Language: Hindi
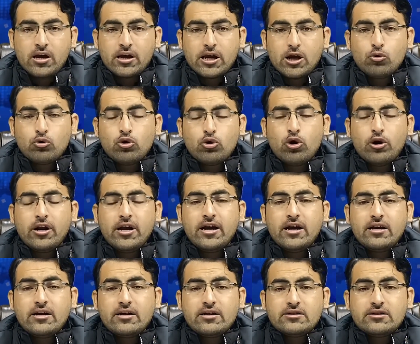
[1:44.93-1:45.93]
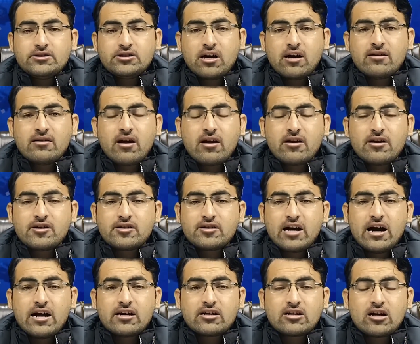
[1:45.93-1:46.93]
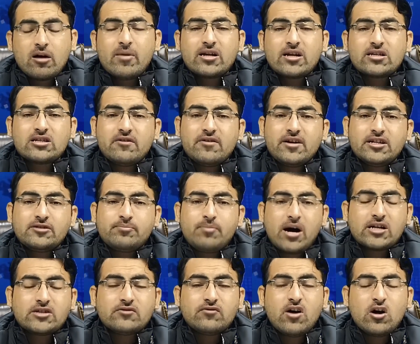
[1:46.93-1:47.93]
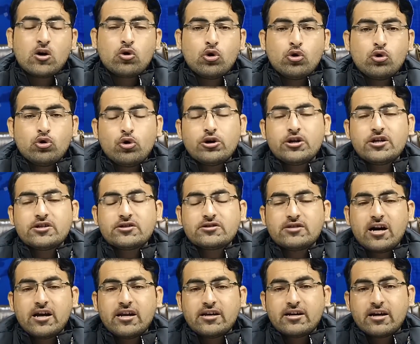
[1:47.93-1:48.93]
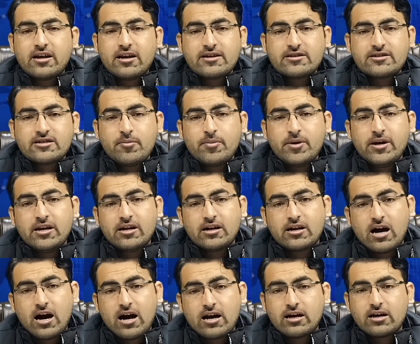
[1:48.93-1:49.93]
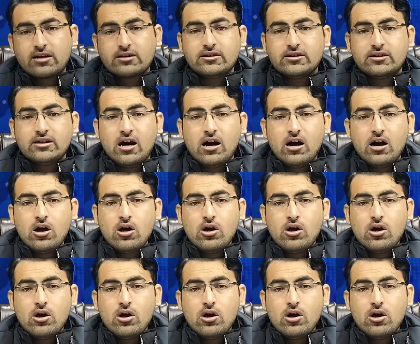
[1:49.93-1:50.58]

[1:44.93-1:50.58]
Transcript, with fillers: कि उन्होंने जनरल रिटायर्ड कमर जवेद बाजवा को नोटिस जारी करने से भी इनकार कर दिया